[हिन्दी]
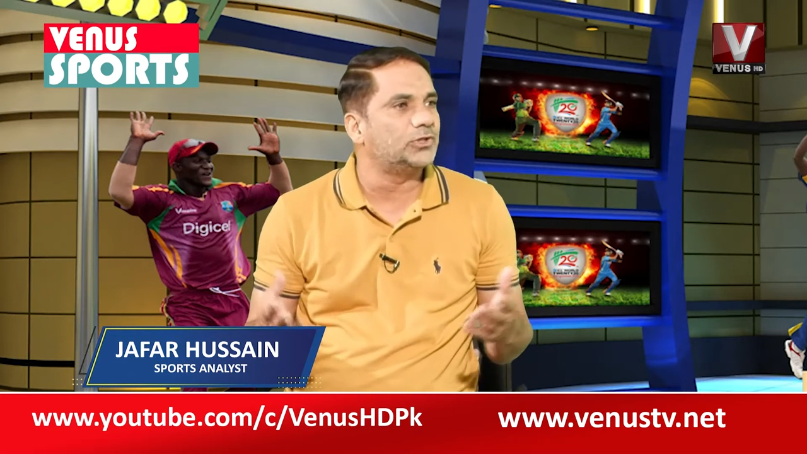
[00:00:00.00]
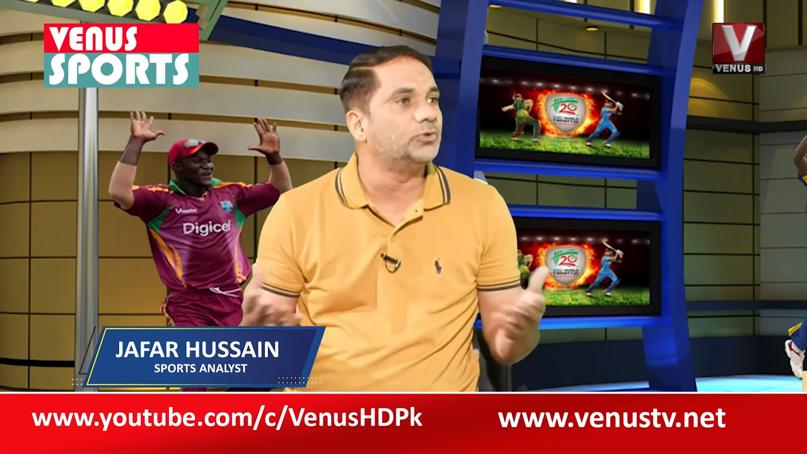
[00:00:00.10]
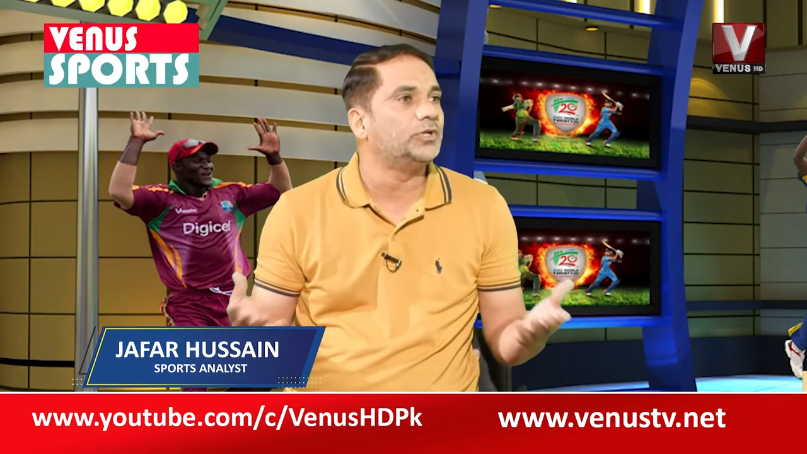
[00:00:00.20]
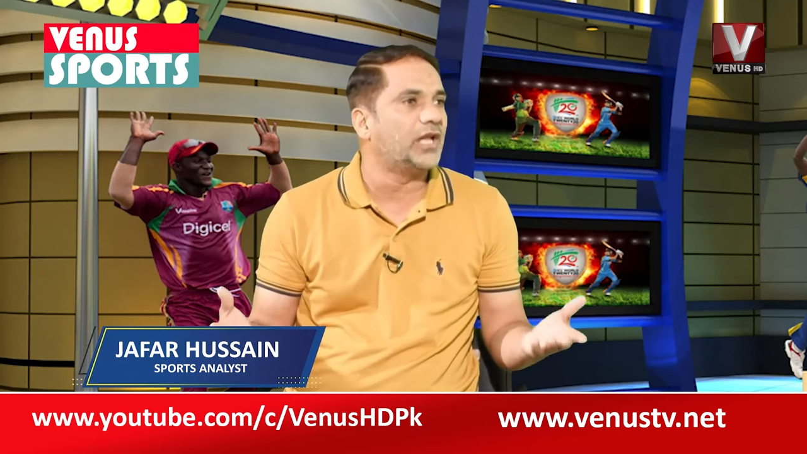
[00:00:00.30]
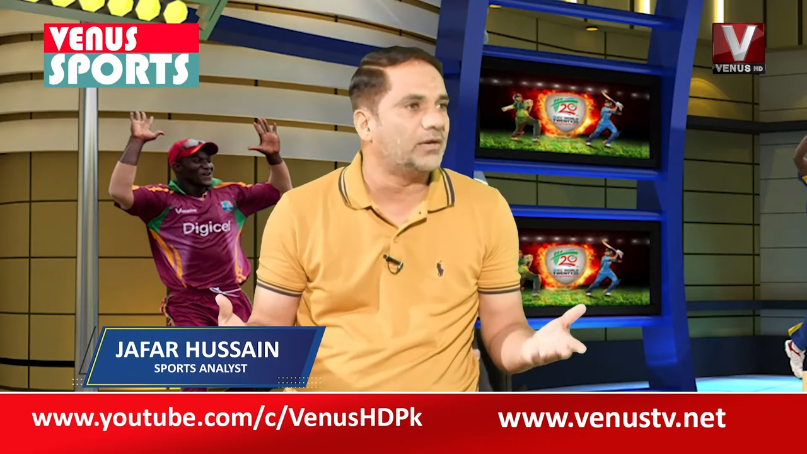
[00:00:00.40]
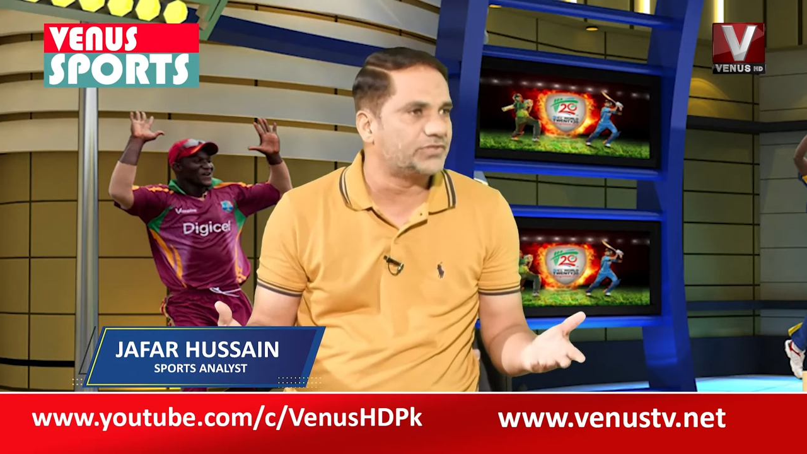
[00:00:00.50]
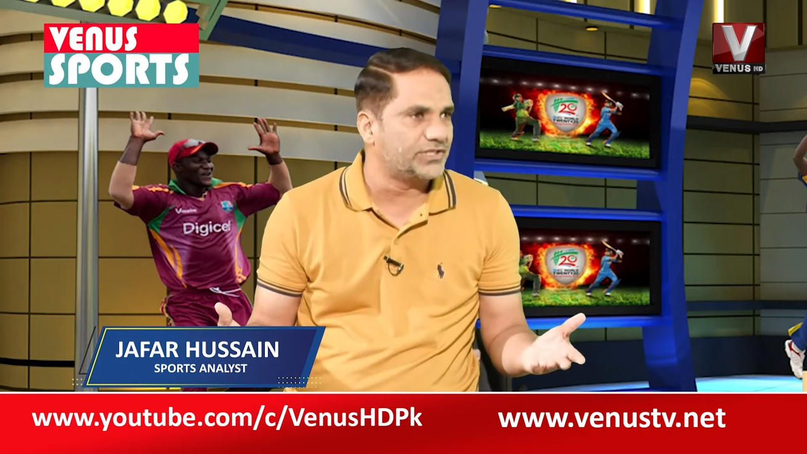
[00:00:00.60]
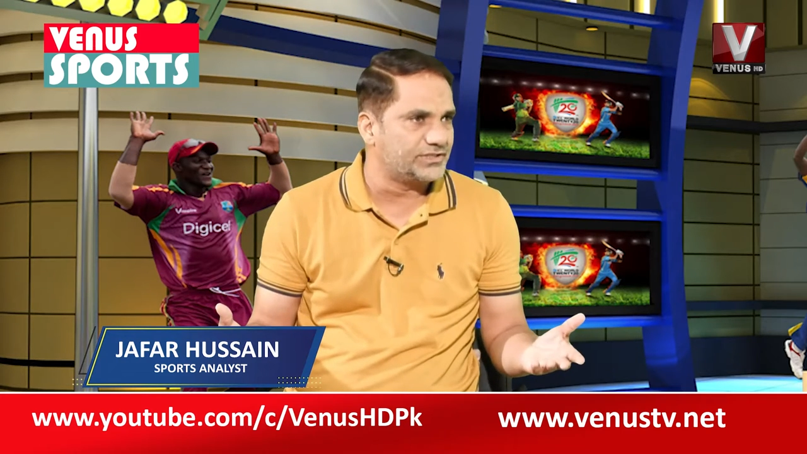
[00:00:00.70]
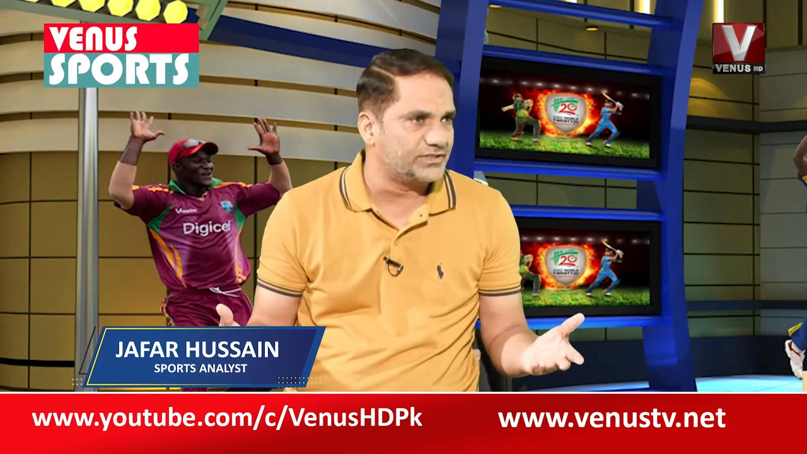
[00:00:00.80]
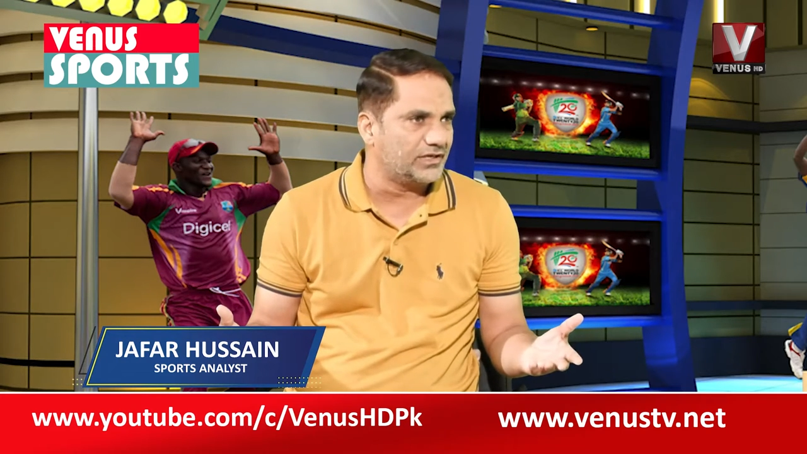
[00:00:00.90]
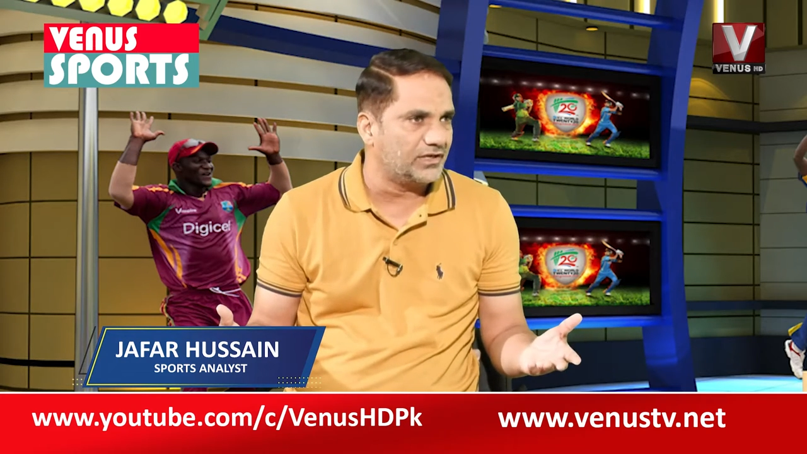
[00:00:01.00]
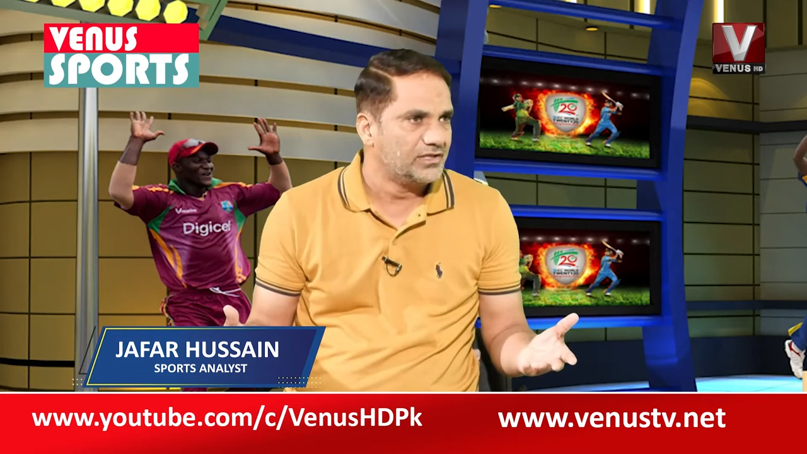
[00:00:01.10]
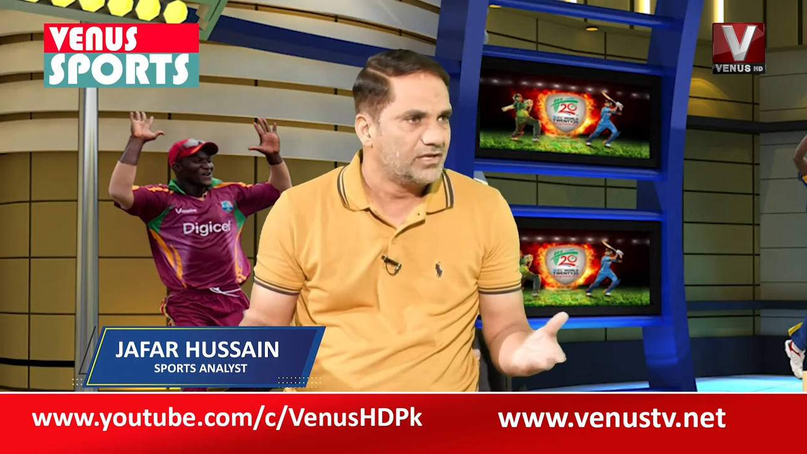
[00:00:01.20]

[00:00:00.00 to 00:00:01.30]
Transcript: को क्यों नहीं नाम चेंज किया